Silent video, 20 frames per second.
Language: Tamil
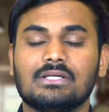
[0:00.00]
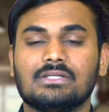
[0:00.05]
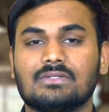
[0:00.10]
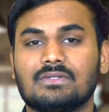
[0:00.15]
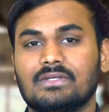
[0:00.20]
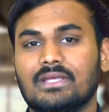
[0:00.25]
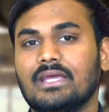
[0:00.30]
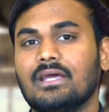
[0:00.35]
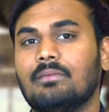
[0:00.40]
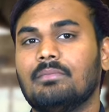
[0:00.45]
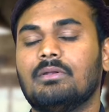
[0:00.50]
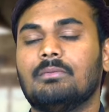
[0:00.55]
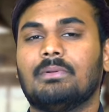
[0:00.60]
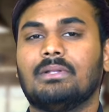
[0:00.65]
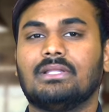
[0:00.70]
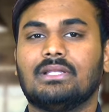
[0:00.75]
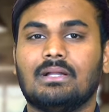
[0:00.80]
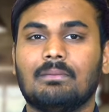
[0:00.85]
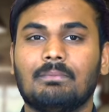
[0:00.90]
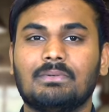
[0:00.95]
ஸோ ஏன் அப்படின்னு
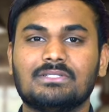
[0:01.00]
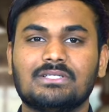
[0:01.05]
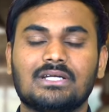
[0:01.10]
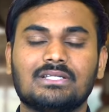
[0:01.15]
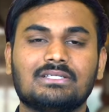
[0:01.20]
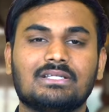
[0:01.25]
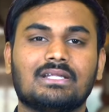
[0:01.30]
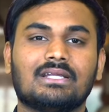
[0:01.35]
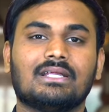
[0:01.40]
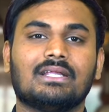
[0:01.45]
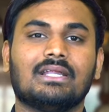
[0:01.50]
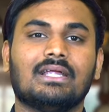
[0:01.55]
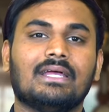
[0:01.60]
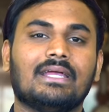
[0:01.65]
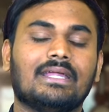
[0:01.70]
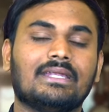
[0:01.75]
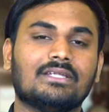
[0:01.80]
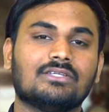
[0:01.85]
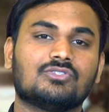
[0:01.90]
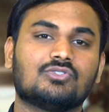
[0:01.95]
பார்த்தீங்கன்னா பஜாஜில் இருக்கிற
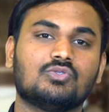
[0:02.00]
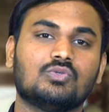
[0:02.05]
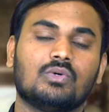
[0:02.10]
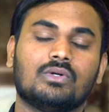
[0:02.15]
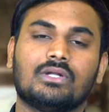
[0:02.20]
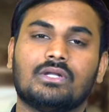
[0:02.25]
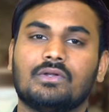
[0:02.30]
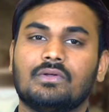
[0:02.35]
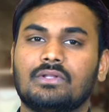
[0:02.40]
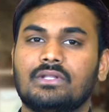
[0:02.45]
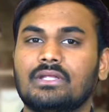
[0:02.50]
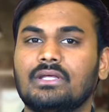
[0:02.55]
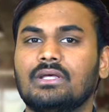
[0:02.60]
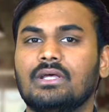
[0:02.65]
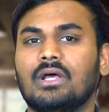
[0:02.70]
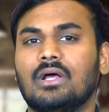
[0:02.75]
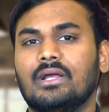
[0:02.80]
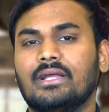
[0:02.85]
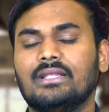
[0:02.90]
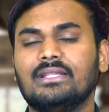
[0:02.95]
என்எஸ் டூ ஹண்ட்ரட் வந்து
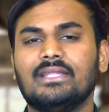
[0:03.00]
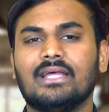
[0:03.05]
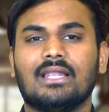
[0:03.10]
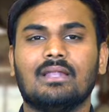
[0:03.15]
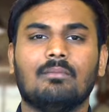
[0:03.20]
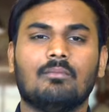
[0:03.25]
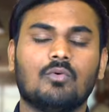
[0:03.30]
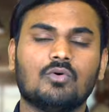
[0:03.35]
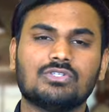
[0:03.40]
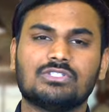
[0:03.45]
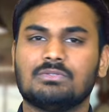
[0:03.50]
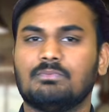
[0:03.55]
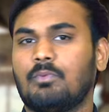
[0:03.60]
இந்தியாவில் மோஸ்ட்